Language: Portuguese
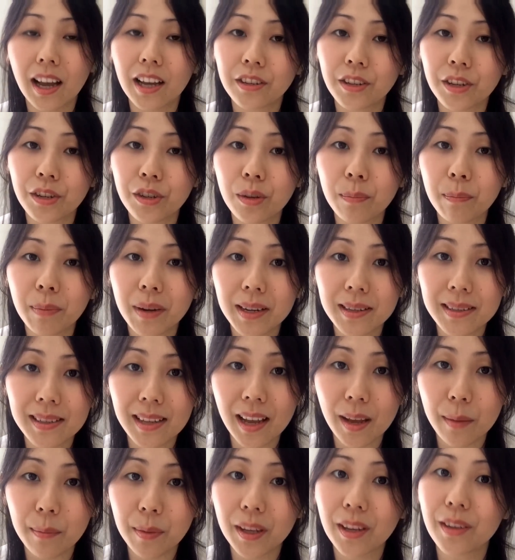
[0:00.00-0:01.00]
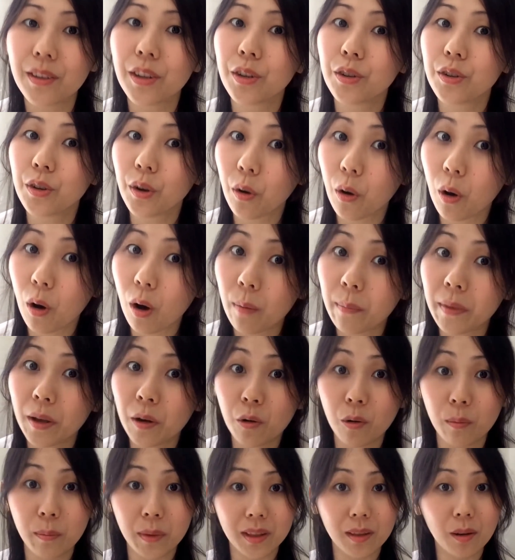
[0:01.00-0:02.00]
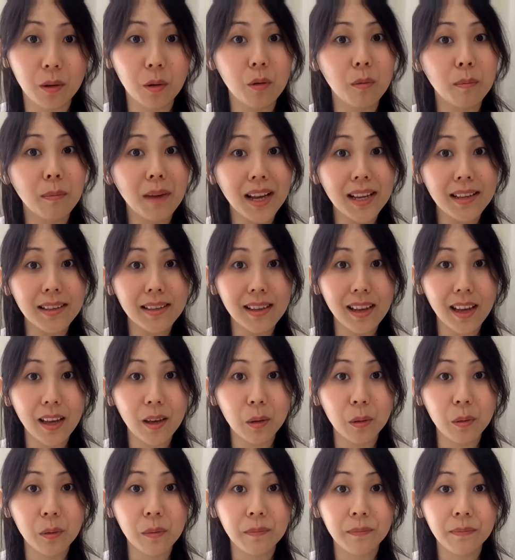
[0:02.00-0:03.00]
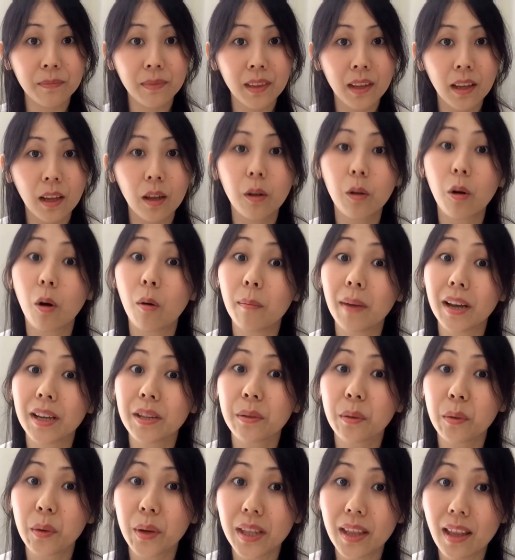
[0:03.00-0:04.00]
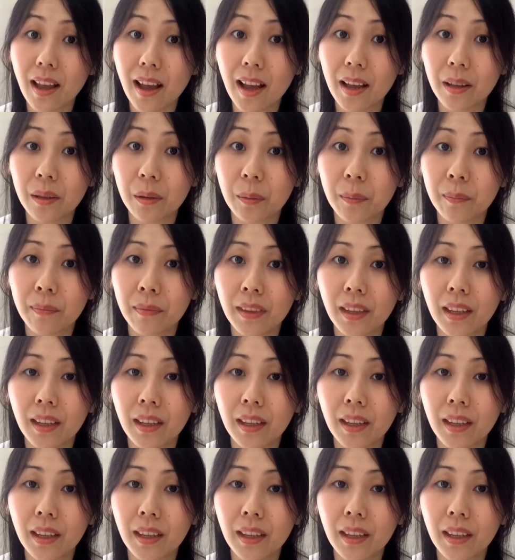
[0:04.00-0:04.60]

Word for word: a gente percebe que a gente come a comida com mais zelo, com mais cuidado,